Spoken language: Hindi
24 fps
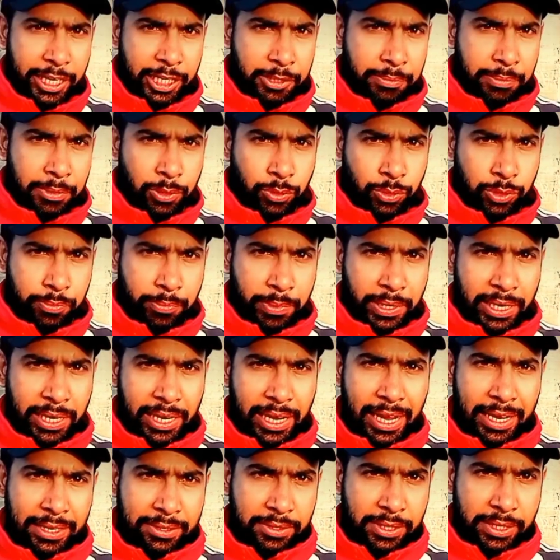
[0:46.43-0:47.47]
इसमें कुछ मैंने
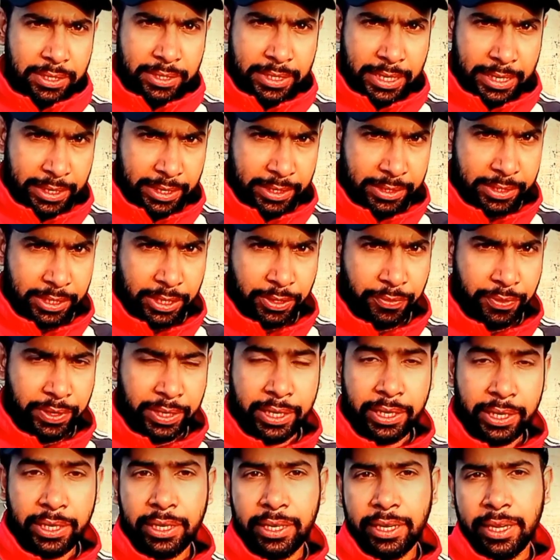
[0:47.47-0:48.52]
एक्स्ट्रा सेटिंग्स की हुई
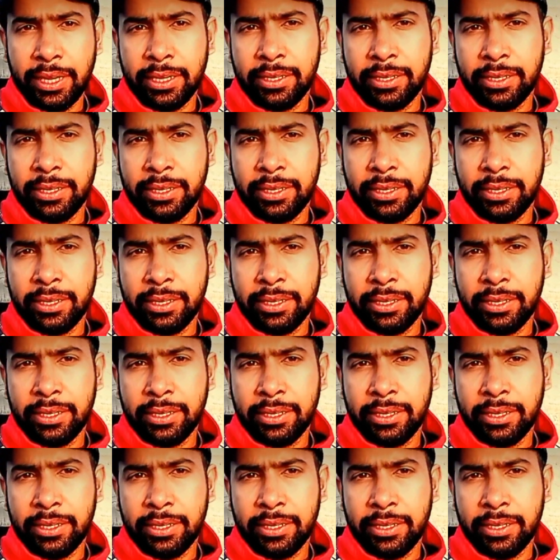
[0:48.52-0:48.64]
हैं